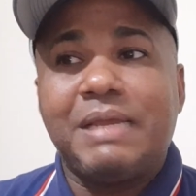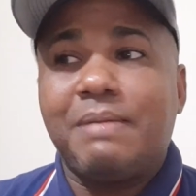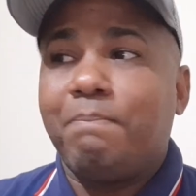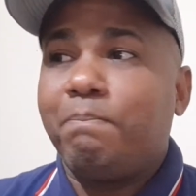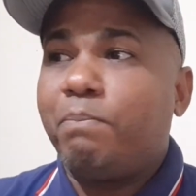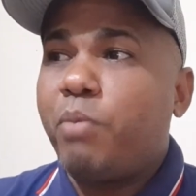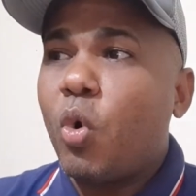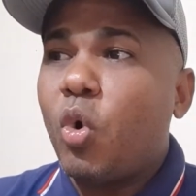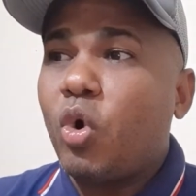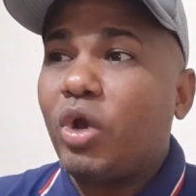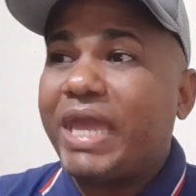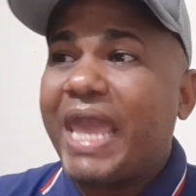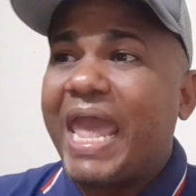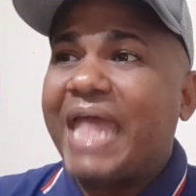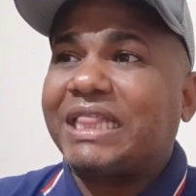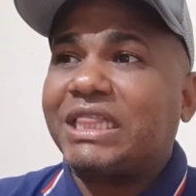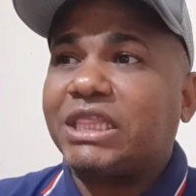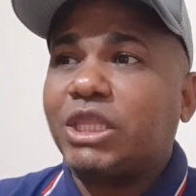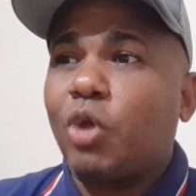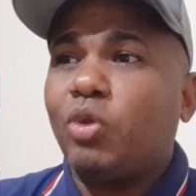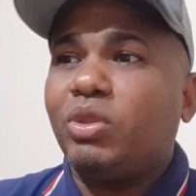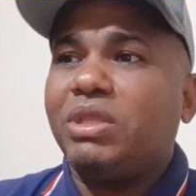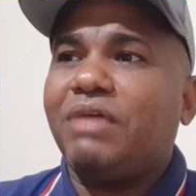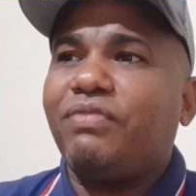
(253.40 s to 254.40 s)
Por que é
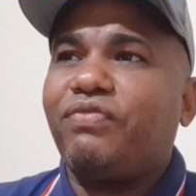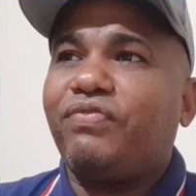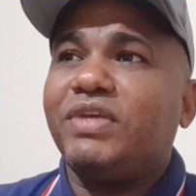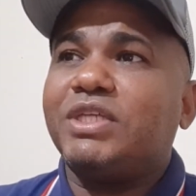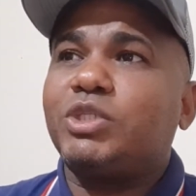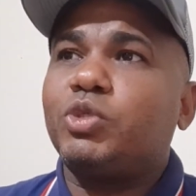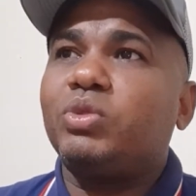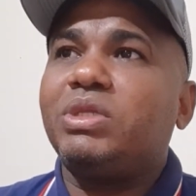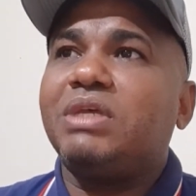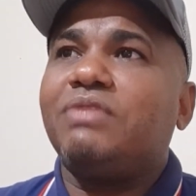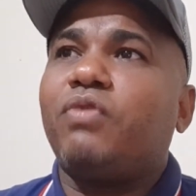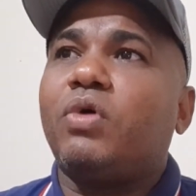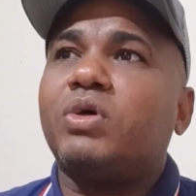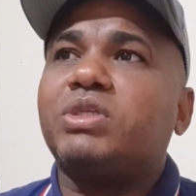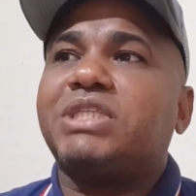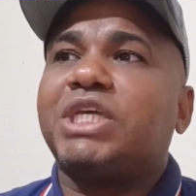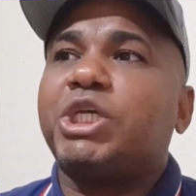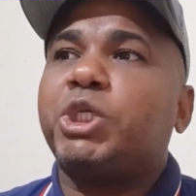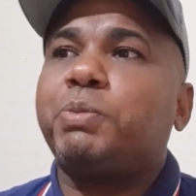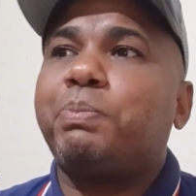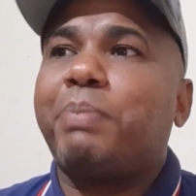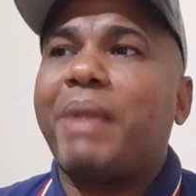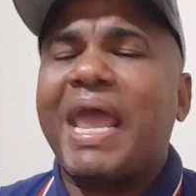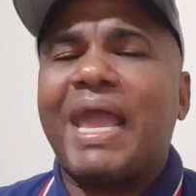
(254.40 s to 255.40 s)
tão difícil de
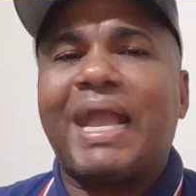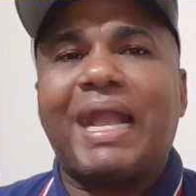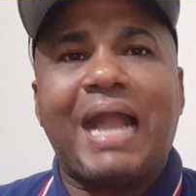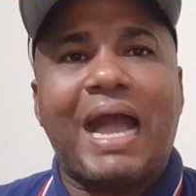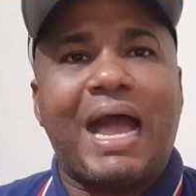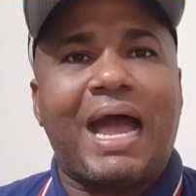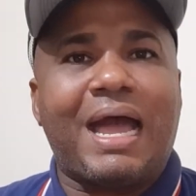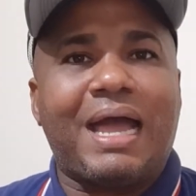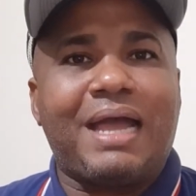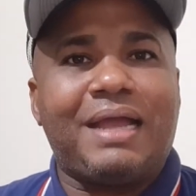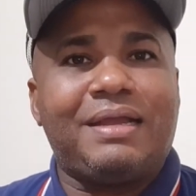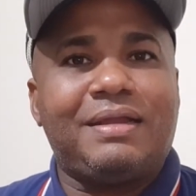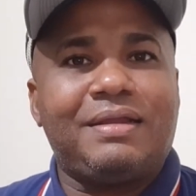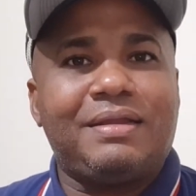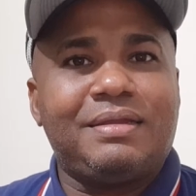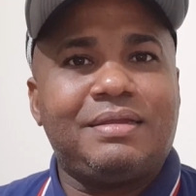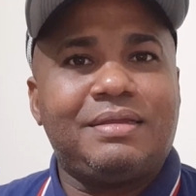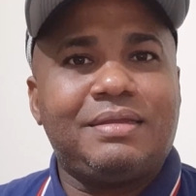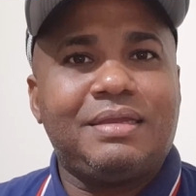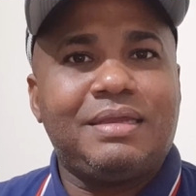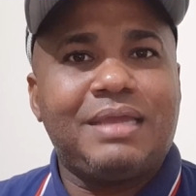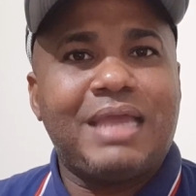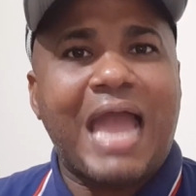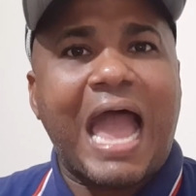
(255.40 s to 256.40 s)
vocês pregar
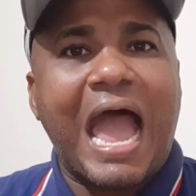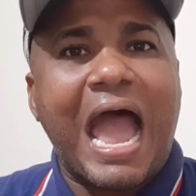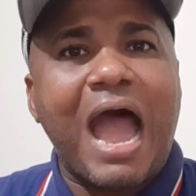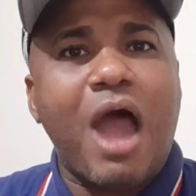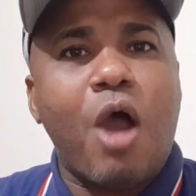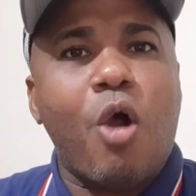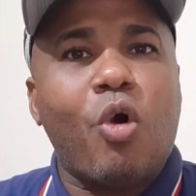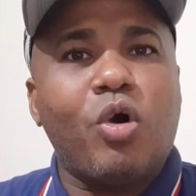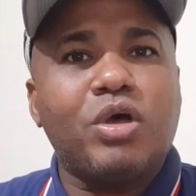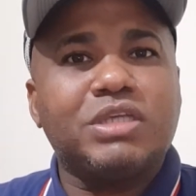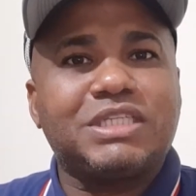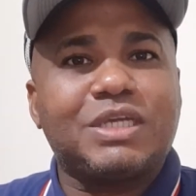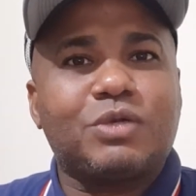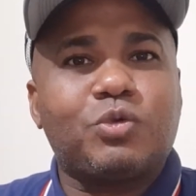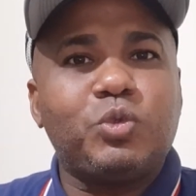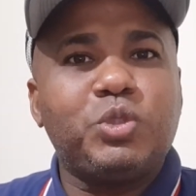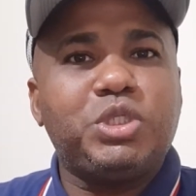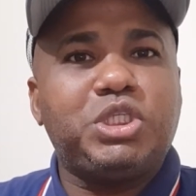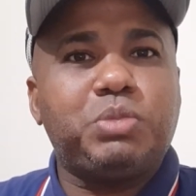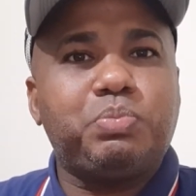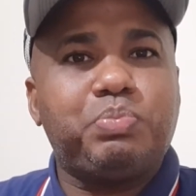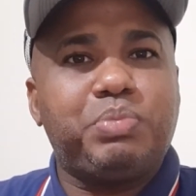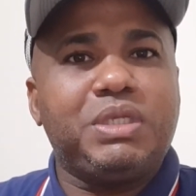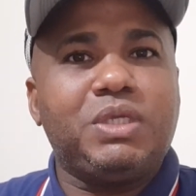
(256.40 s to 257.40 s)
a rosa com
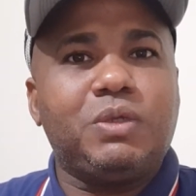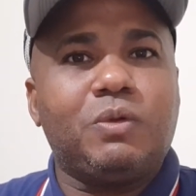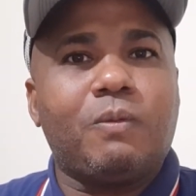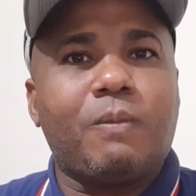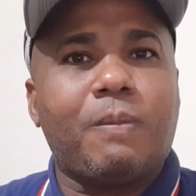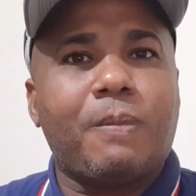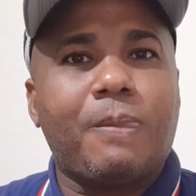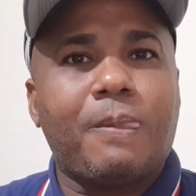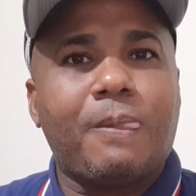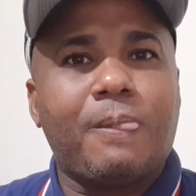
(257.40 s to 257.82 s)
espinho?